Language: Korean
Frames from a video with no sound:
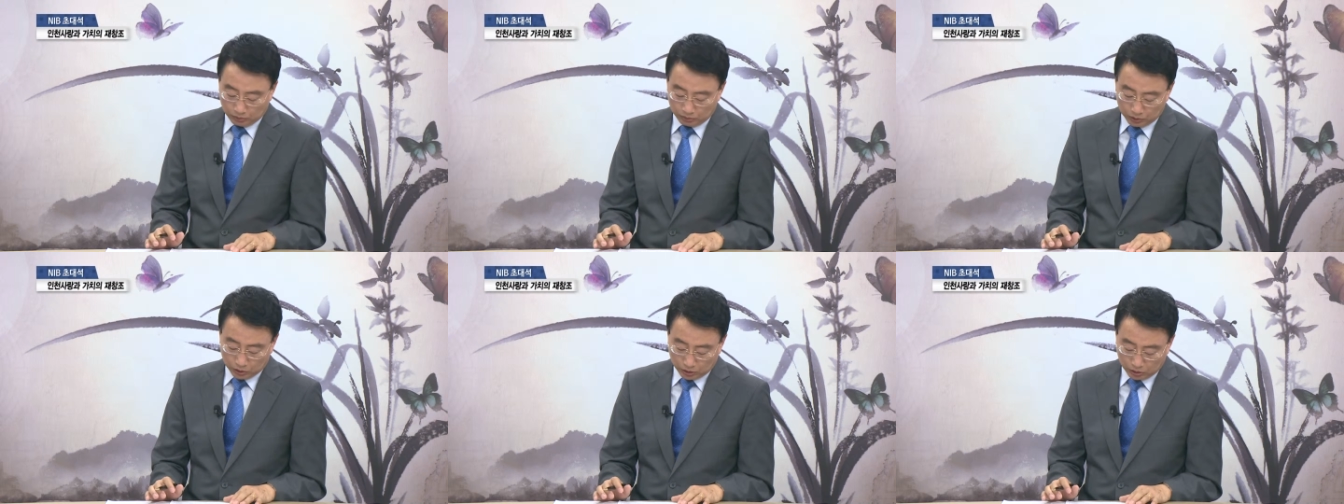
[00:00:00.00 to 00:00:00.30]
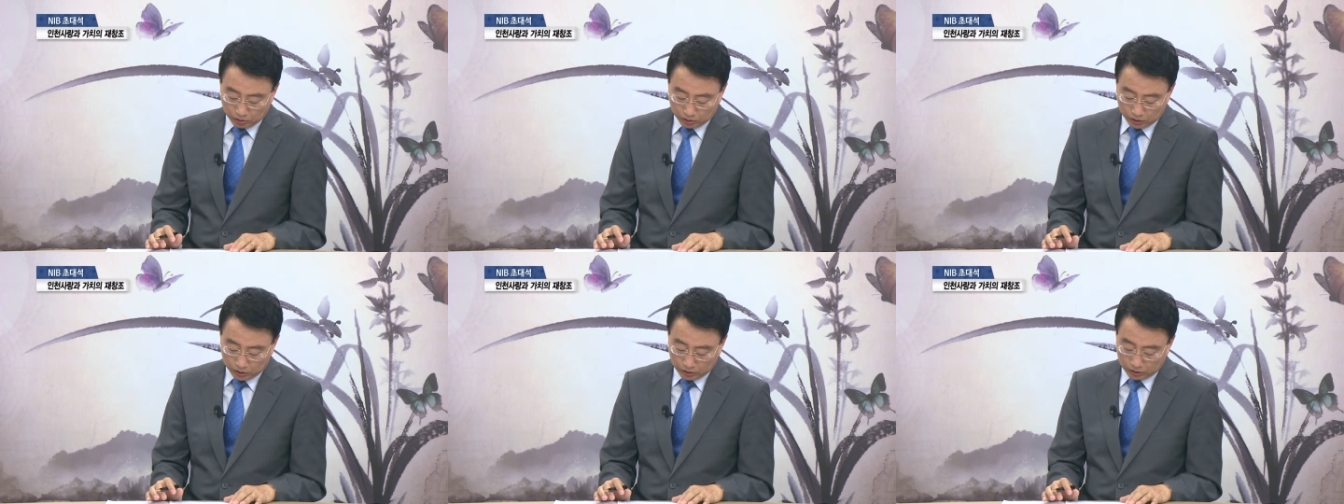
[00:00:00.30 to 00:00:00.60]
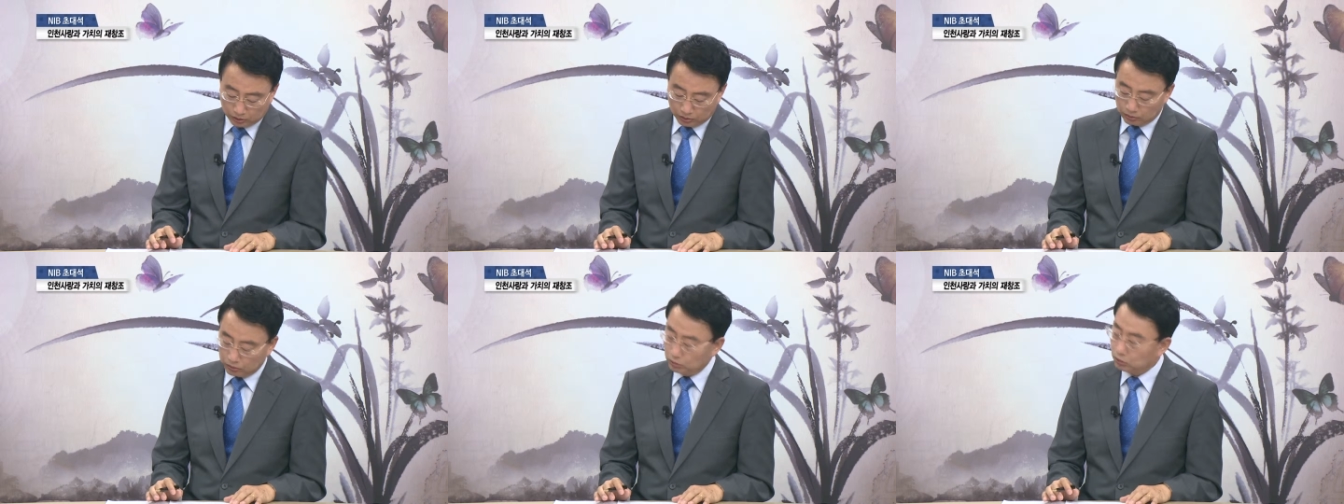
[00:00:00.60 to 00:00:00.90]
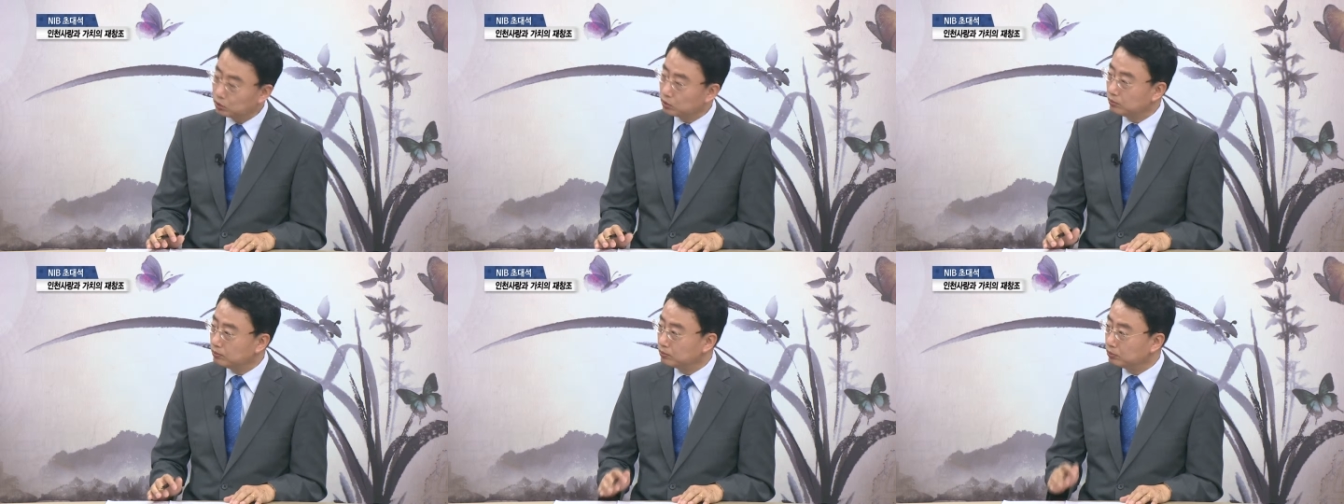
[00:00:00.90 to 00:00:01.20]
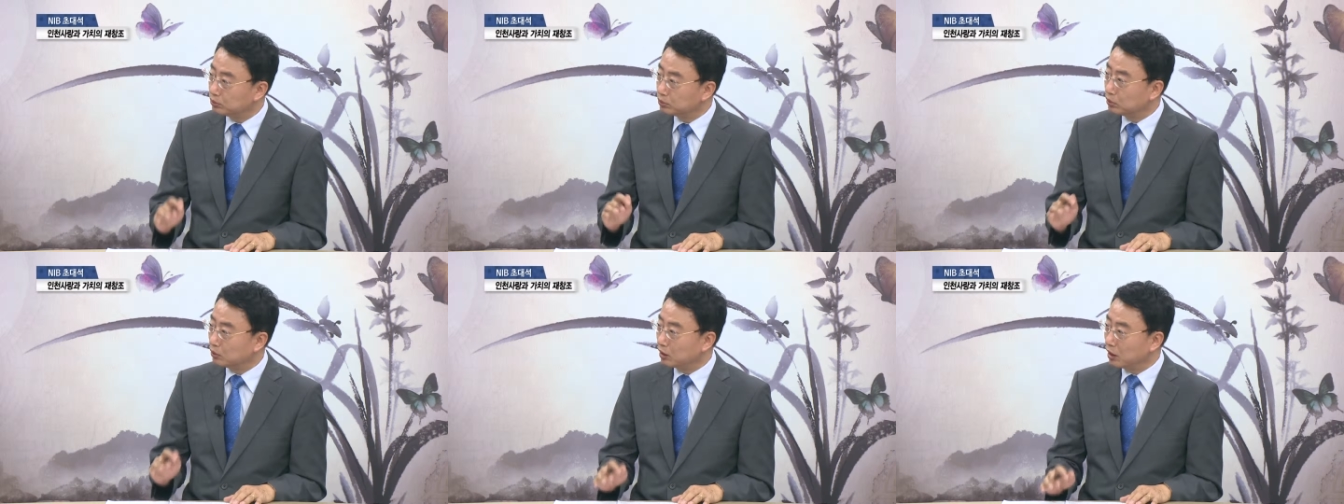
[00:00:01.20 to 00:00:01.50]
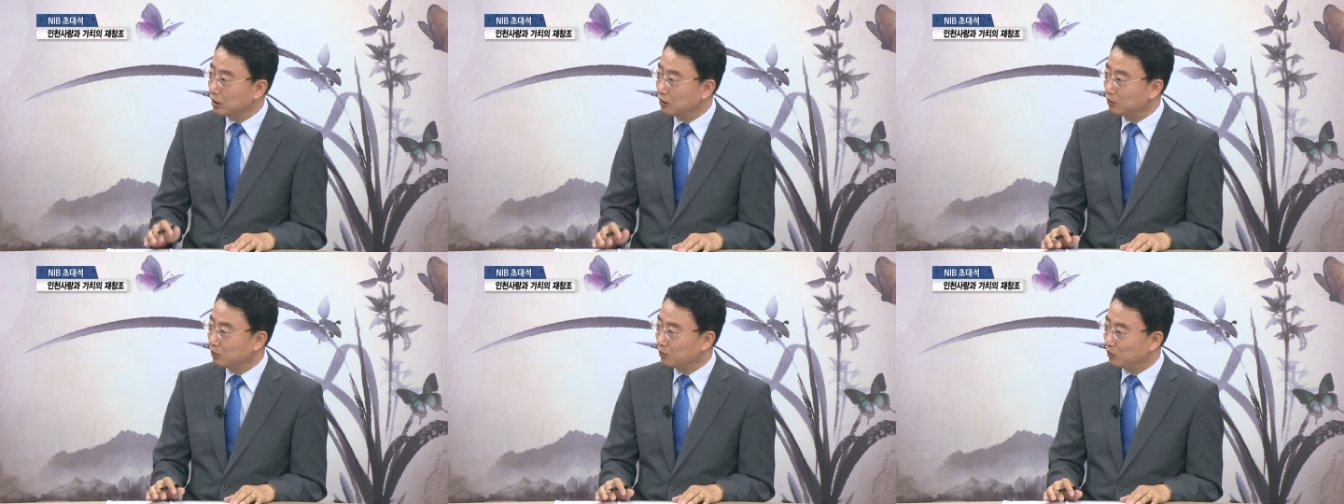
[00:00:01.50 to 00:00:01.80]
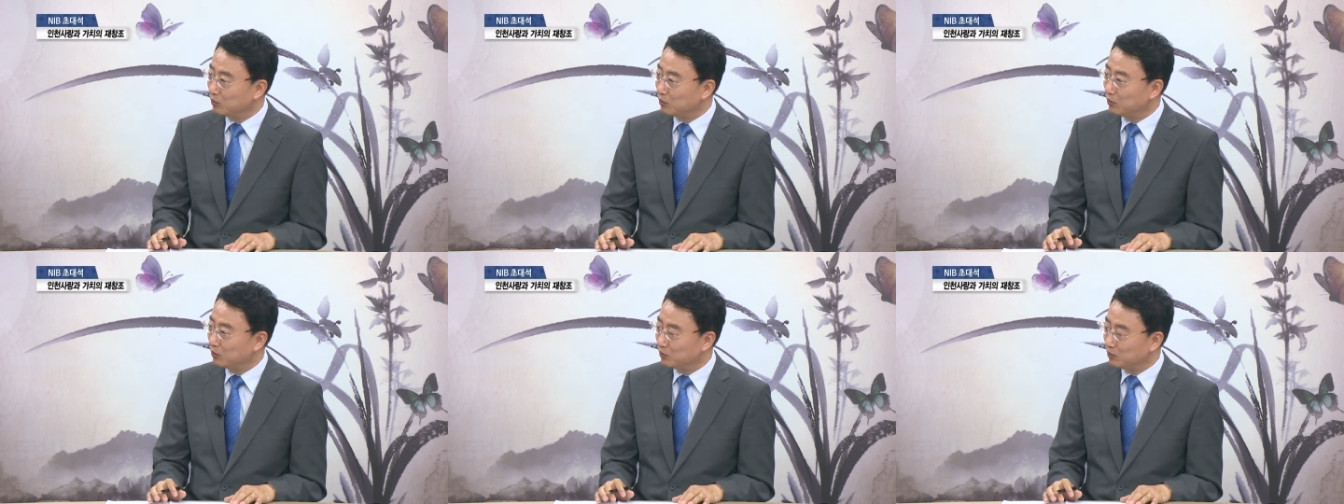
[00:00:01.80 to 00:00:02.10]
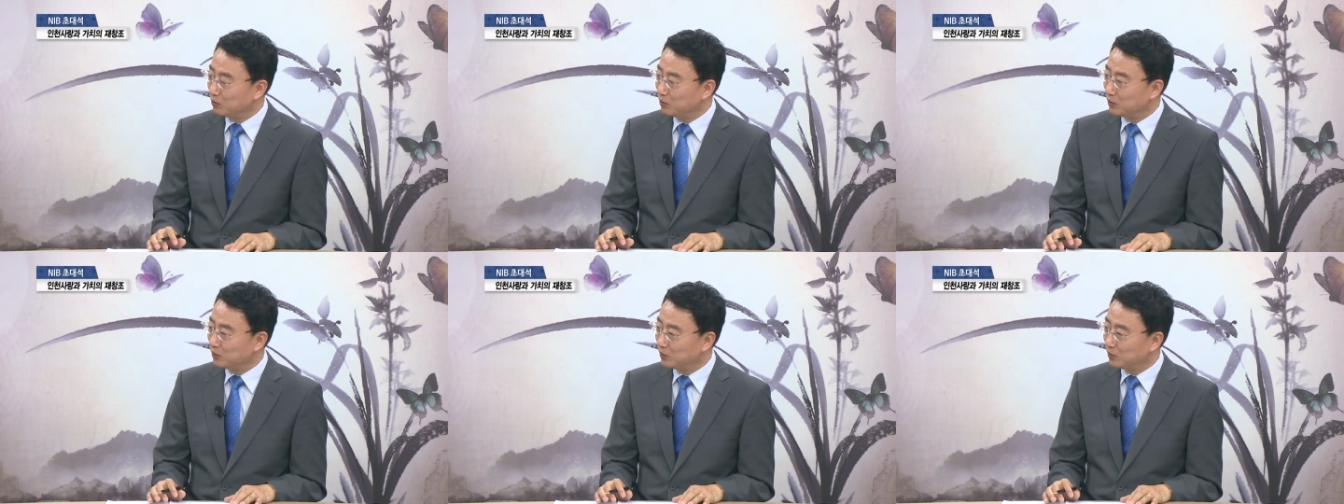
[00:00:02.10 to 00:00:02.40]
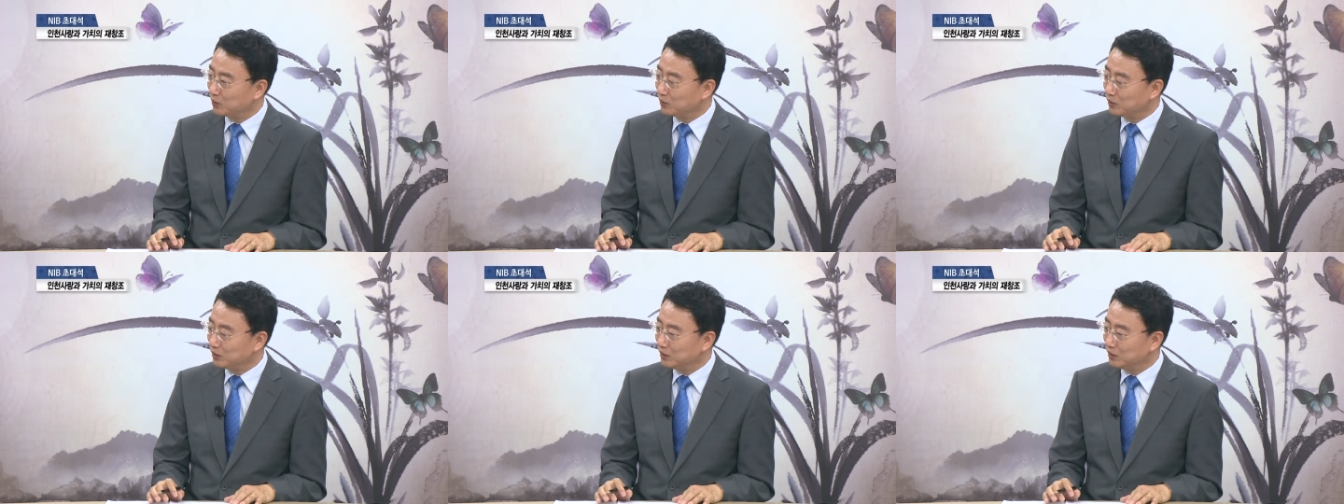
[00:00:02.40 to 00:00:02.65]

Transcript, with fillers: 좀 정체성도 좀 부족하고 뭐